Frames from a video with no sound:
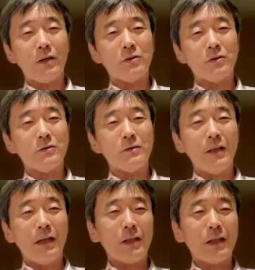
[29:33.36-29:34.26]
ルっていう
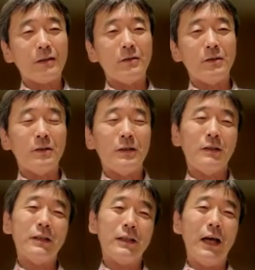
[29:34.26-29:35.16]
あの
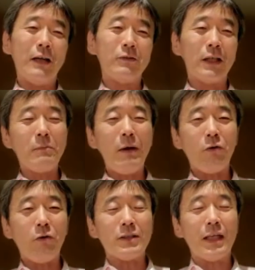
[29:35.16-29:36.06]
何あの建
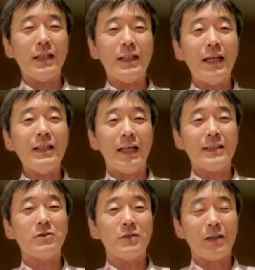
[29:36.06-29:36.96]
前を使っていかに
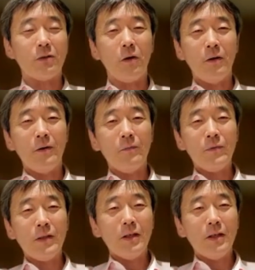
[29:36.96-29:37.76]
稼ぐかと